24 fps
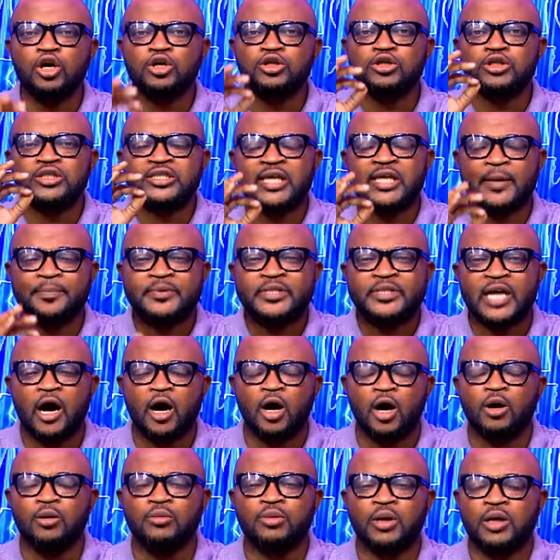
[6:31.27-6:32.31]

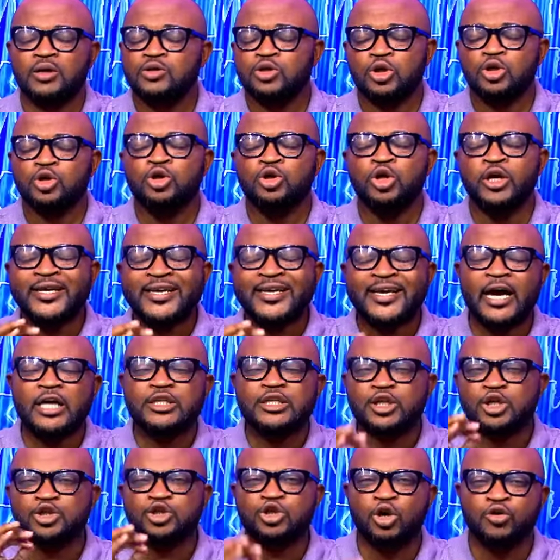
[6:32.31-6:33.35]
septembre, non, le
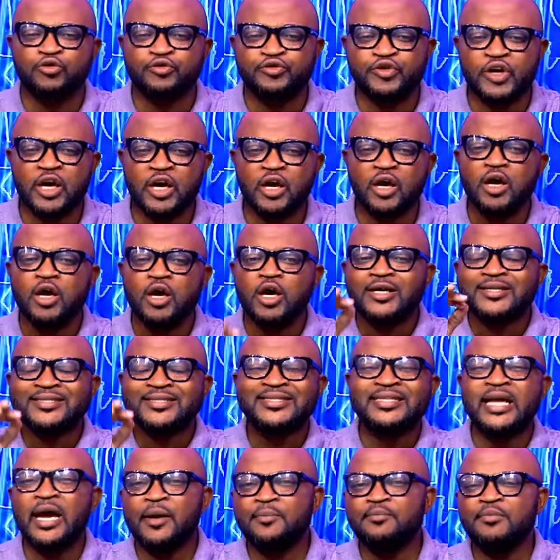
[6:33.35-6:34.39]
15 janvier
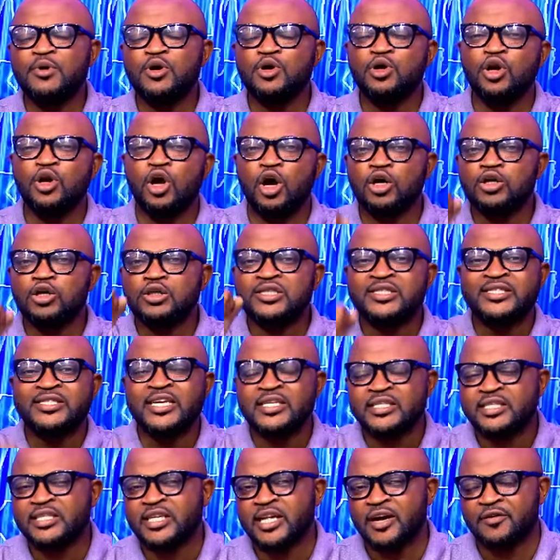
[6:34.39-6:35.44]

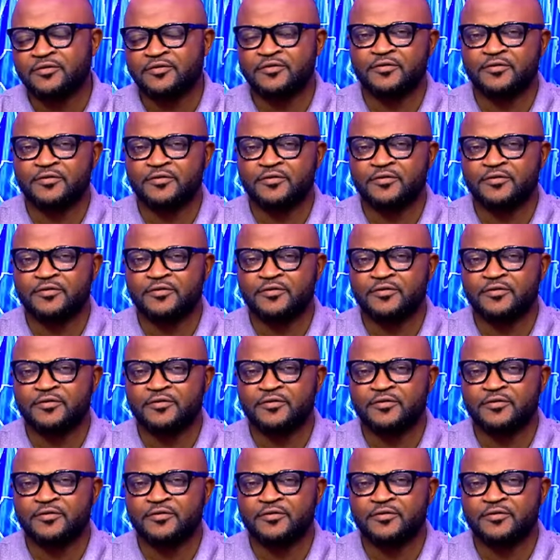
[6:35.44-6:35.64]
2019,